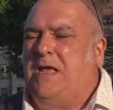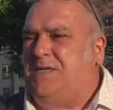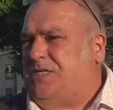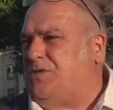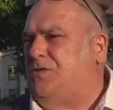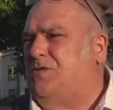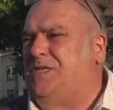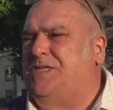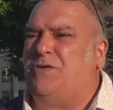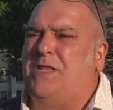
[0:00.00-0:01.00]
Sachant que
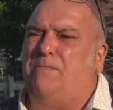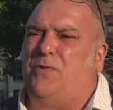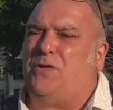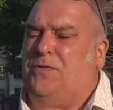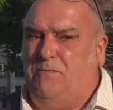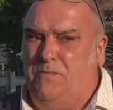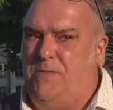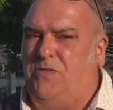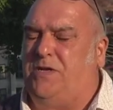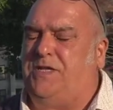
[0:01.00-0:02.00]
déjà on apporte,
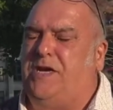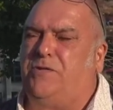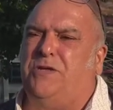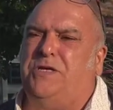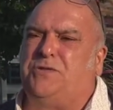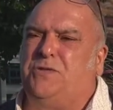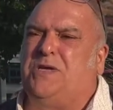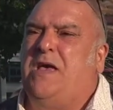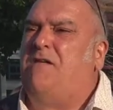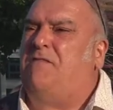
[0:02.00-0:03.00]
même dans l'état actuel des choses,
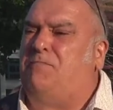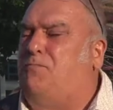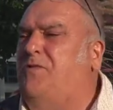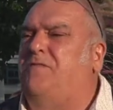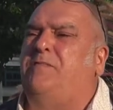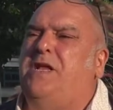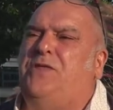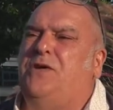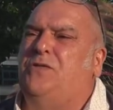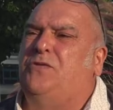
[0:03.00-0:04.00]
plus de 20 000
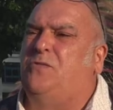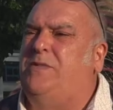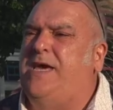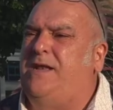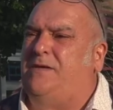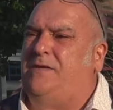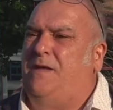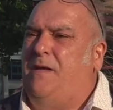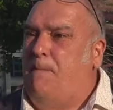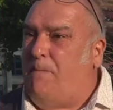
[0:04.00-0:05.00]
tonnes de miel
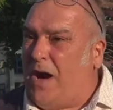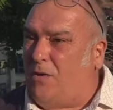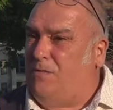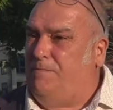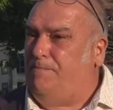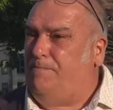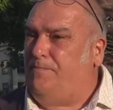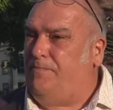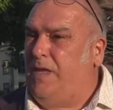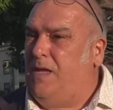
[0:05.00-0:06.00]
par an.
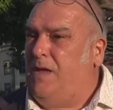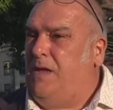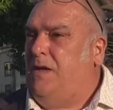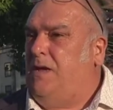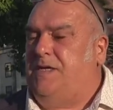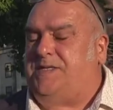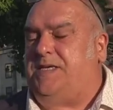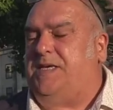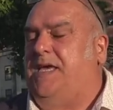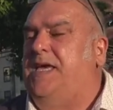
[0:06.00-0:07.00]
Et
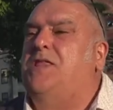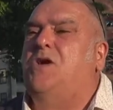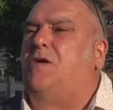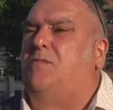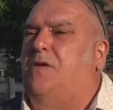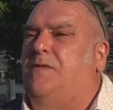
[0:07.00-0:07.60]
c'est énorme.